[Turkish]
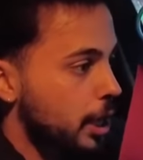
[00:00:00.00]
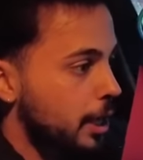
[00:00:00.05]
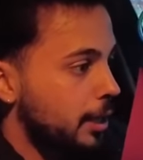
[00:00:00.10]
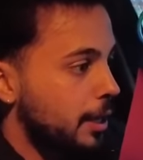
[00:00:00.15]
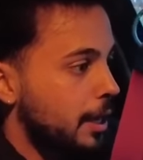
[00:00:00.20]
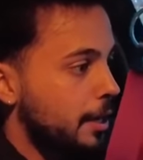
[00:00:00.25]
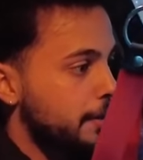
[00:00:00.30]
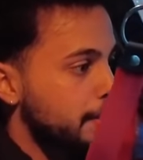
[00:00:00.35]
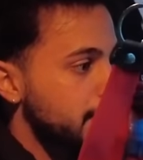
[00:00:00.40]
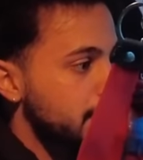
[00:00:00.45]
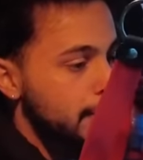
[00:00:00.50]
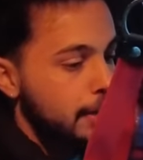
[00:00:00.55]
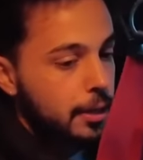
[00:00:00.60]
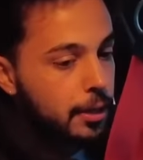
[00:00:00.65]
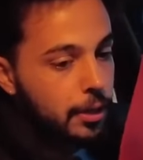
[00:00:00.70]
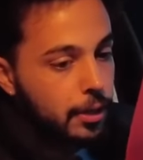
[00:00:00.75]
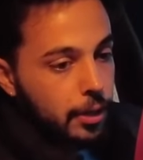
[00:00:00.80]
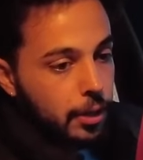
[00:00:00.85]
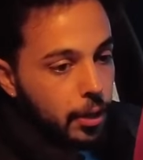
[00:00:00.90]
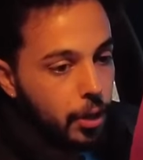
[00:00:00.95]
anlardı.
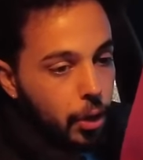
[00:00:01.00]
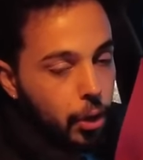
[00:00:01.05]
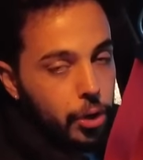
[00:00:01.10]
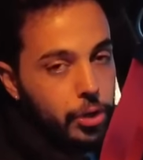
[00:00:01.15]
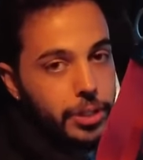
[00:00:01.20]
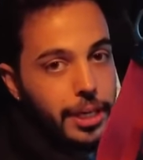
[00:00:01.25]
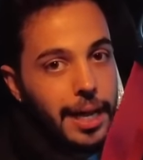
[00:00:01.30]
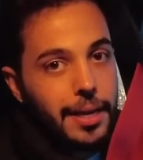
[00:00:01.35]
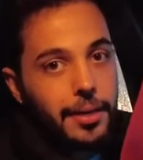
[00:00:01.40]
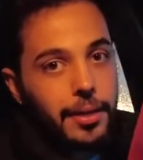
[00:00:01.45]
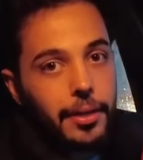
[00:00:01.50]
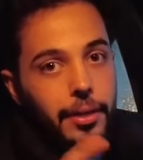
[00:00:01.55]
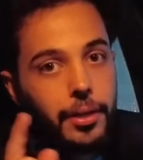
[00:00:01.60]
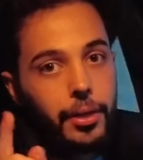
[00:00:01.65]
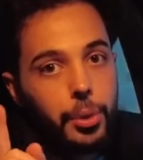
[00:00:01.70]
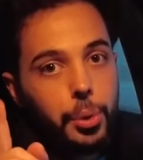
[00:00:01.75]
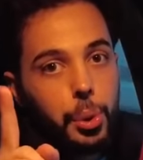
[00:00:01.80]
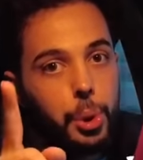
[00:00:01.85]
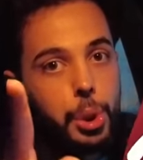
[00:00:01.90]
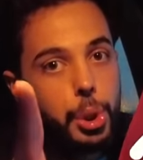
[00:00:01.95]
O yüzden
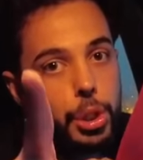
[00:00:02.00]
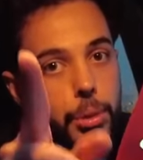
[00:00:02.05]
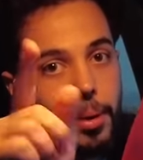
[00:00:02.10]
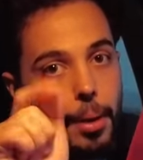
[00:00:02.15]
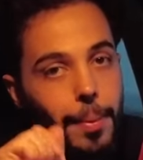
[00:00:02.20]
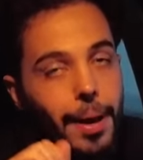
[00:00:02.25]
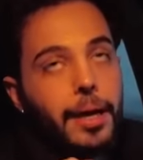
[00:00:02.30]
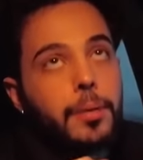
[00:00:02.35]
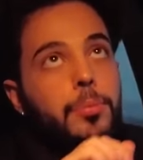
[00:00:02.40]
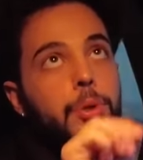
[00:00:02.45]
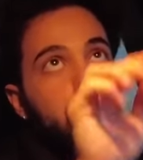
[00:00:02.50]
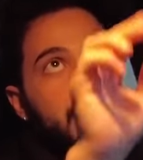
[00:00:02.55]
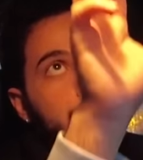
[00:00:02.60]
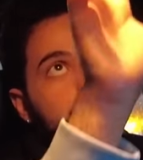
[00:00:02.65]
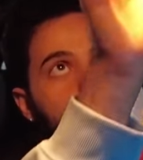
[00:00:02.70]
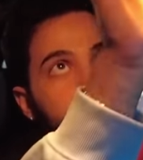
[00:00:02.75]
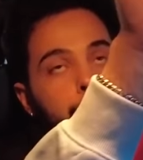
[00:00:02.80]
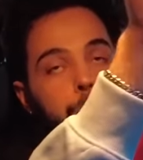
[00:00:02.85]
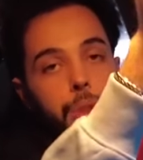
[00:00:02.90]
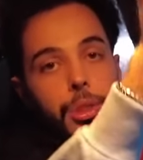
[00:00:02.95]
kuşuruma
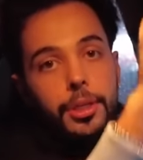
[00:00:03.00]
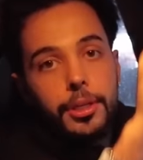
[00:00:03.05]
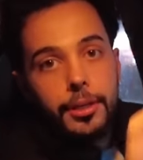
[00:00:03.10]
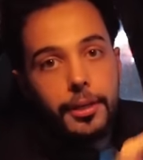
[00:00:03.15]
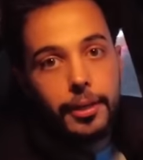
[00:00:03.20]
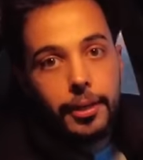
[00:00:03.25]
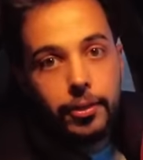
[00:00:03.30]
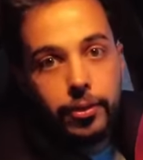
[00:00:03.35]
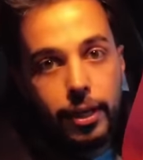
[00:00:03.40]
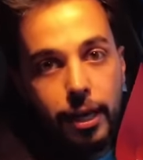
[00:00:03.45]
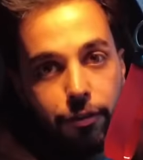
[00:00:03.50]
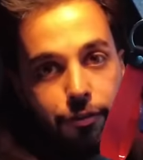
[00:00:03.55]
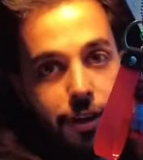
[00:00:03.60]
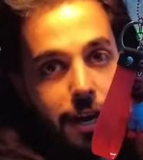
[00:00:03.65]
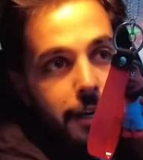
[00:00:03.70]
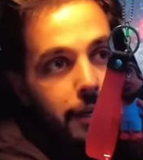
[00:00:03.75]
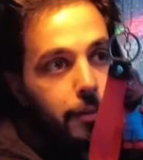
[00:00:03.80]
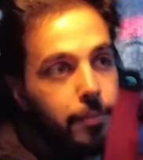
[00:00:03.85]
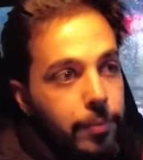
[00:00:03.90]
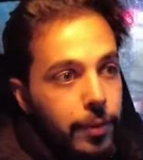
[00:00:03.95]
bakmıyorsunuz
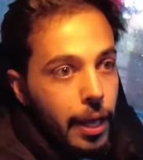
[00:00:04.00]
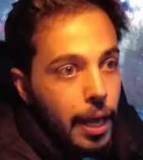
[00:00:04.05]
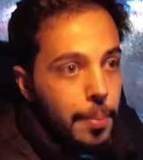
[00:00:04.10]
efendim.